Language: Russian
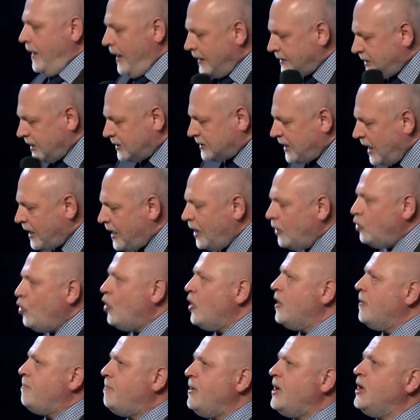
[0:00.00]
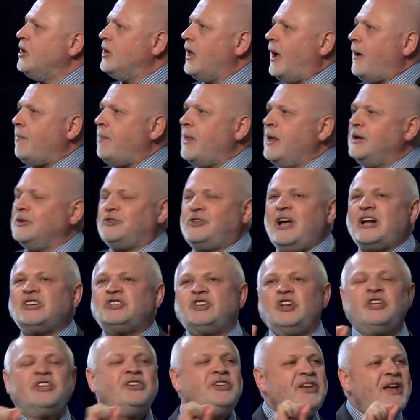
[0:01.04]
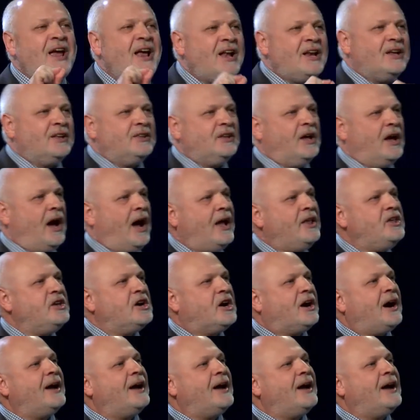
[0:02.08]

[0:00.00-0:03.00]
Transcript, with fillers: это так оно и было. Даже елены, они